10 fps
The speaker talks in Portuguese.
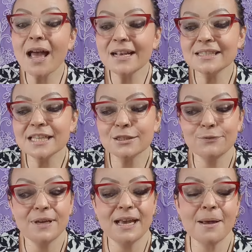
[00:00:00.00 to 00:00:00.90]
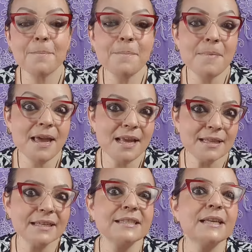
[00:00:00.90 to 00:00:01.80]
quais as
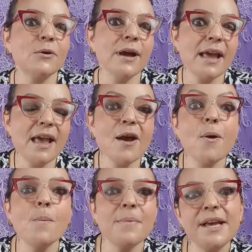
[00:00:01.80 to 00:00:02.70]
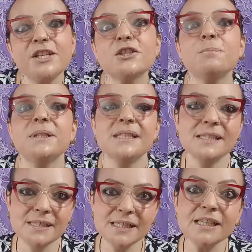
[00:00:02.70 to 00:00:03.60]
ferramentas que eu realmente
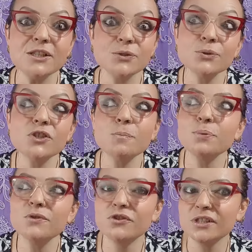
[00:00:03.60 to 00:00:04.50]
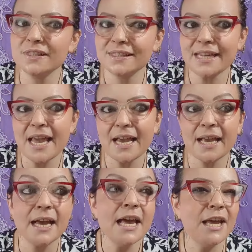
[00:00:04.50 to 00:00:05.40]
preciso, tipos de
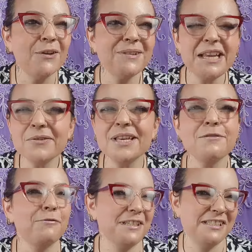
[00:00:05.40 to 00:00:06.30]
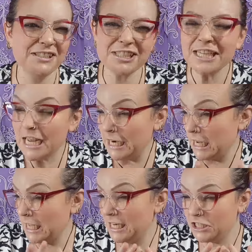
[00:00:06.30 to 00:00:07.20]
esteca. Eu tenho que investir
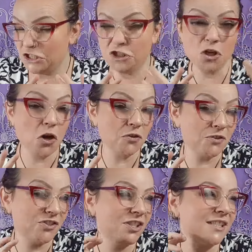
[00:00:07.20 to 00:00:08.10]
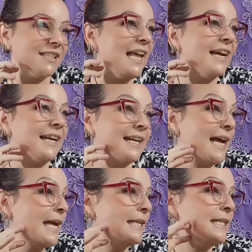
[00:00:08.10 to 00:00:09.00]
naqueles jogos de esteca
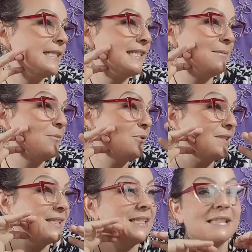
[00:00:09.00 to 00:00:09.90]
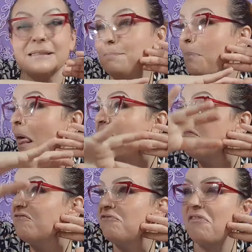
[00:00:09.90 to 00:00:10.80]
caríssimos e
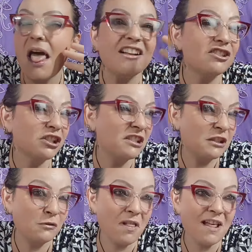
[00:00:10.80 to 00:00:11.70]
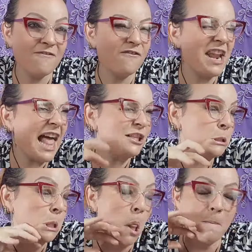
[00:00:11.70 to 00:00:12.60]
Blazes,
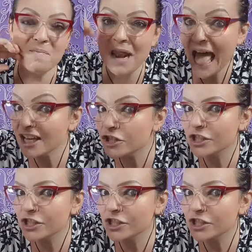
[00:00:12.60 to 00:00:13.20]
blá,